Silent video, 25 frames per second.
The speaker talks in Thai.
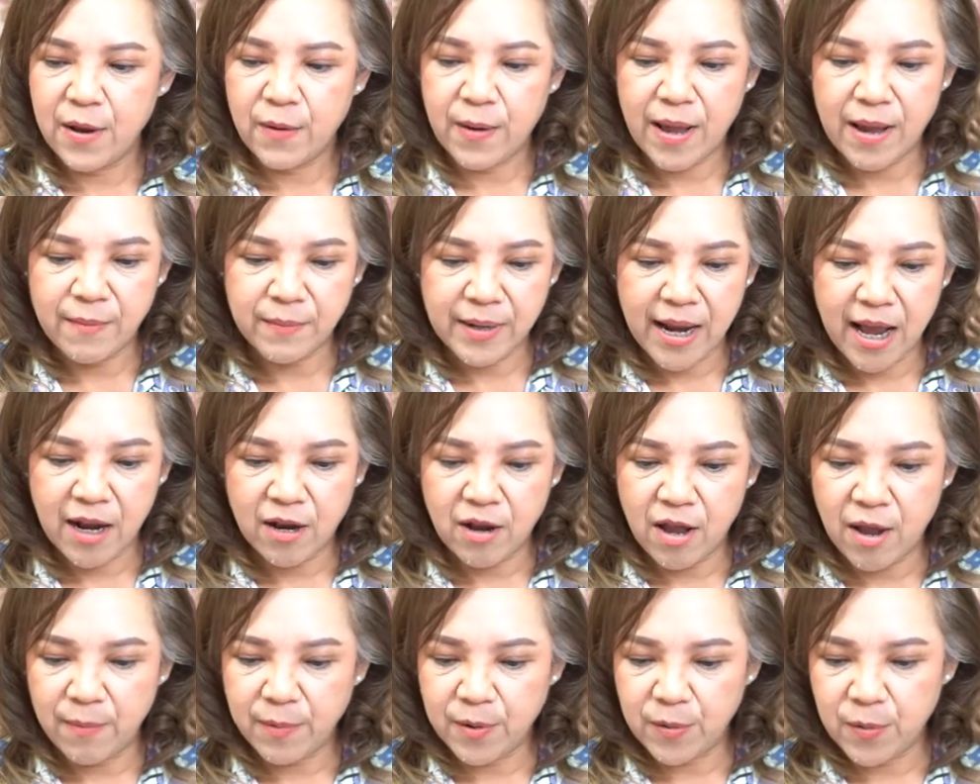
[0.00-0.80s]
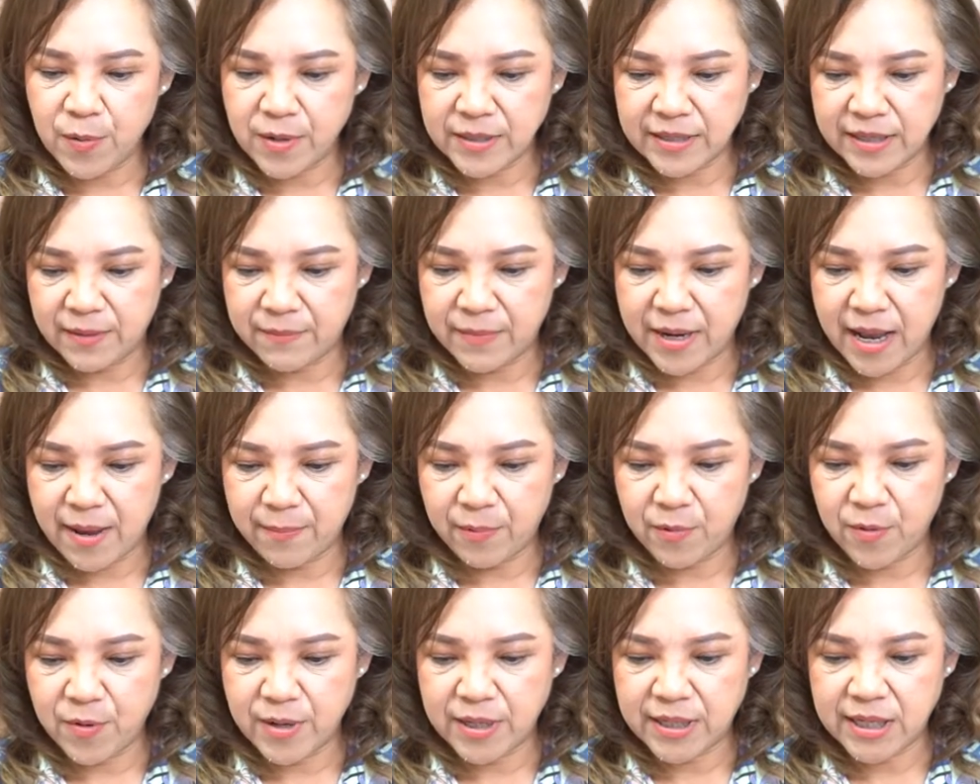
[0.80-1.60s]
ความรักครอบครัวสำหรั
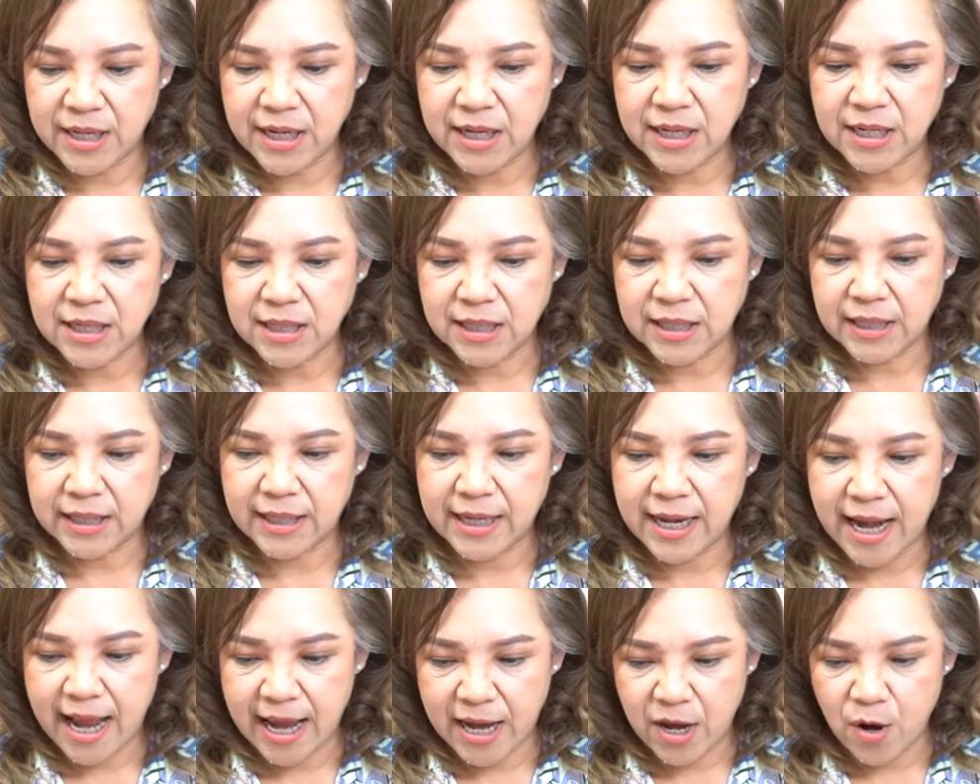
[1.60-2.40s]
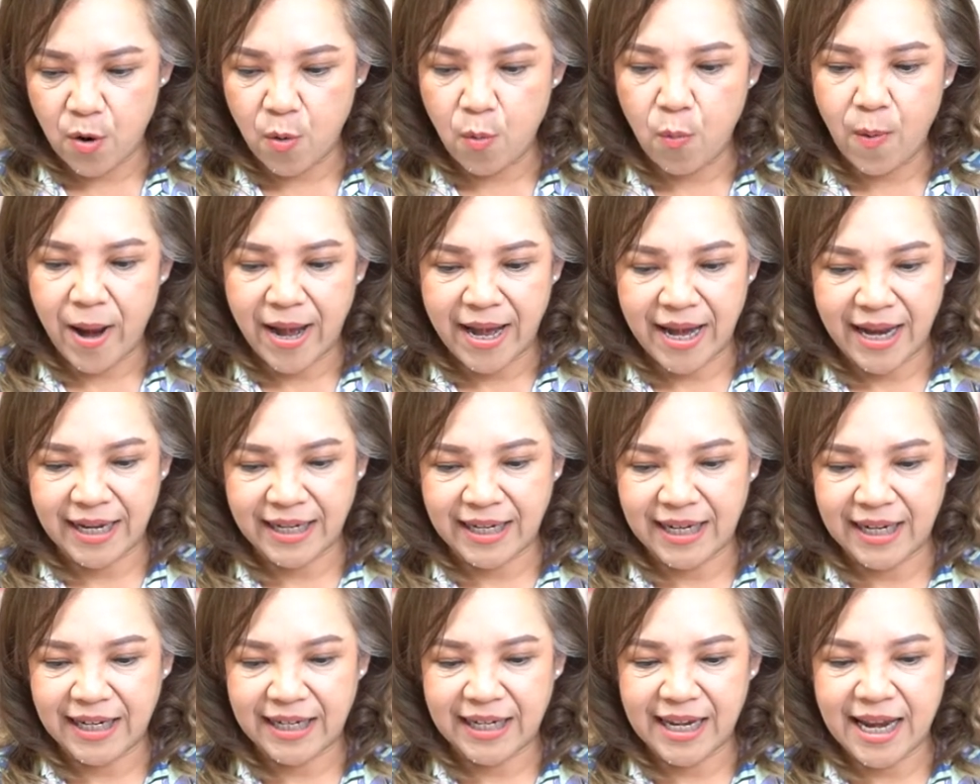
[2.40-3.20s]
บคนที่เกิดในวันอา
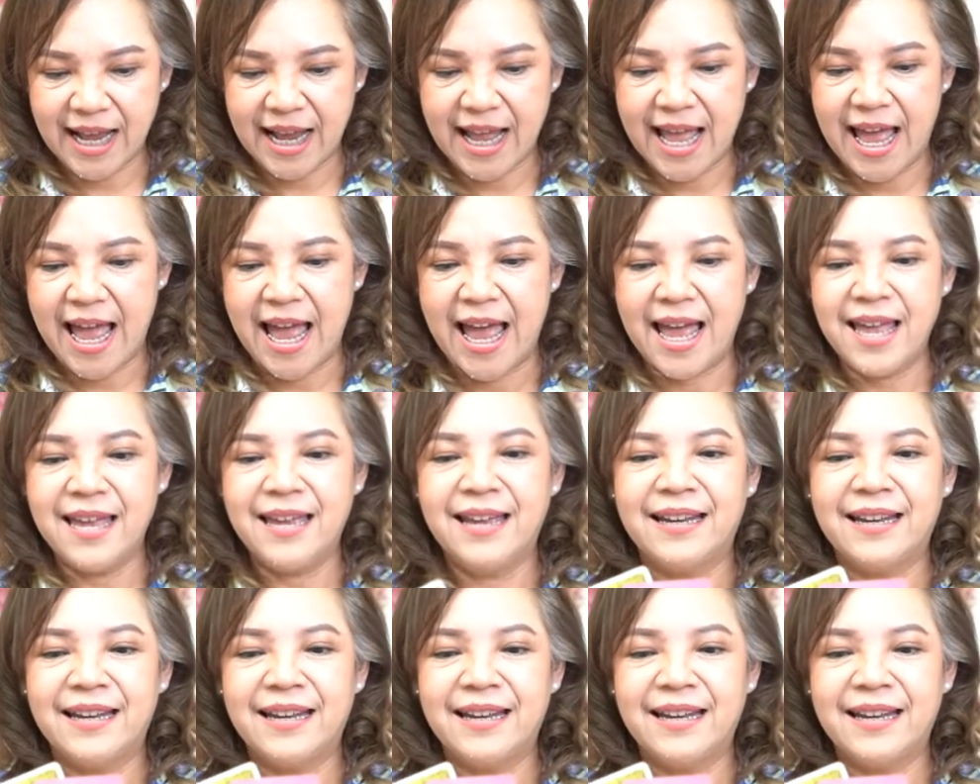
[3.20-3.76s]
ทิตย์นะคะ